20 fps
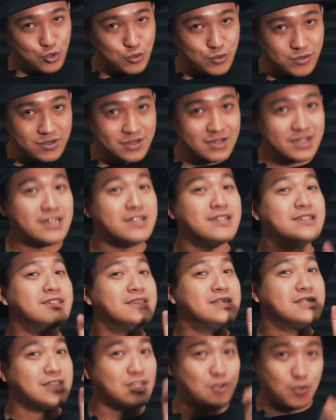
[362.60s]
จูน
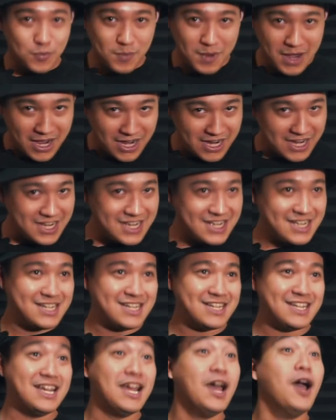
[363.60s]
สนุกมาก
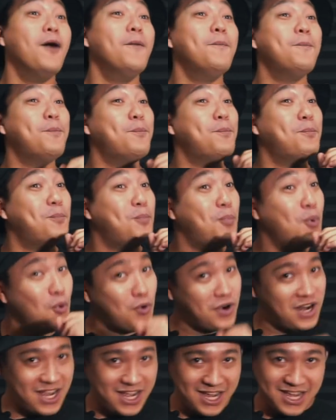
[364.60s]
พู
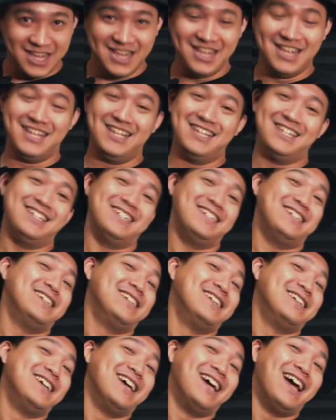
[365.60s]
ดเลย
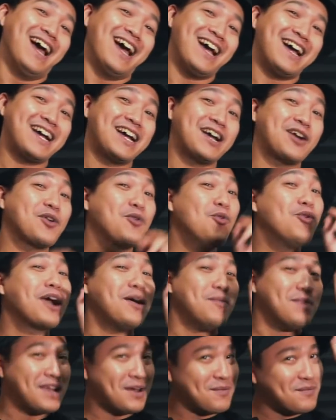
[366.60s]
กูก
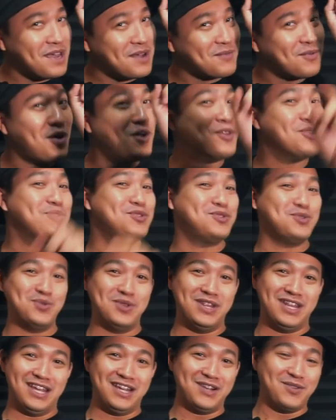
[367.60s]
ลับมาทำเพลงเพราะออโต้จู
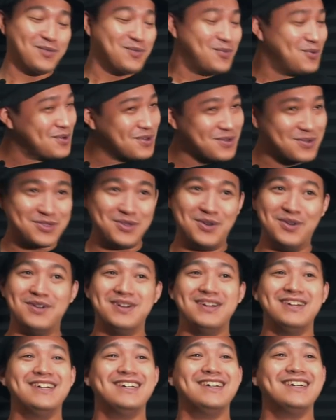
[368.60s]
นเลยกูพูดตร
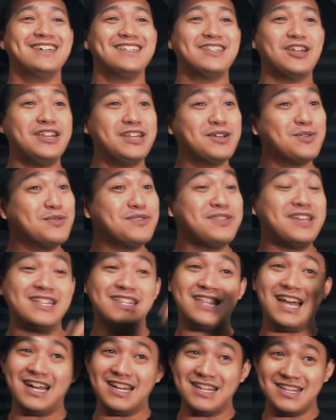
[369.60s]
งๆตอนนี้กูเสีย
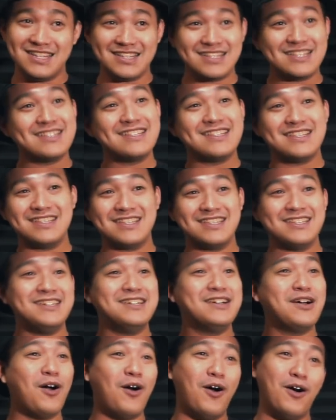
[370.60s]
ตังค์ซื้
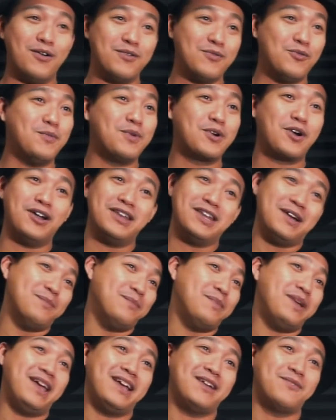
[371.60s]
อของอุปกรณ์
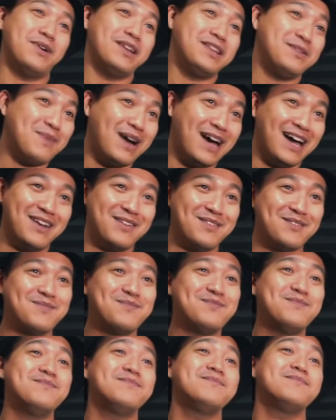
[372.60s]
ทำเพลงไว้ที่บ้าน
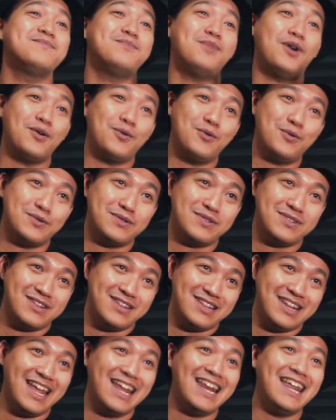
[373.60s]
เพราะกู
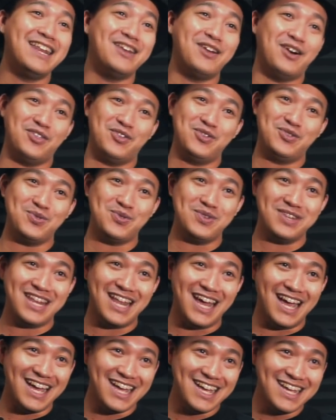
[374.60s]
ได้เล่นออโต้จูนนี่
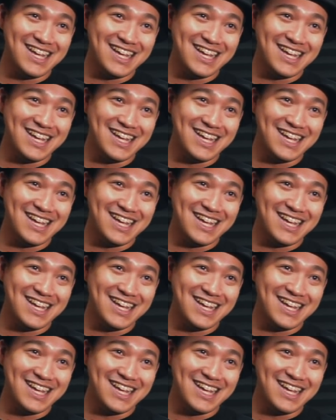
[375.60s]
แหละ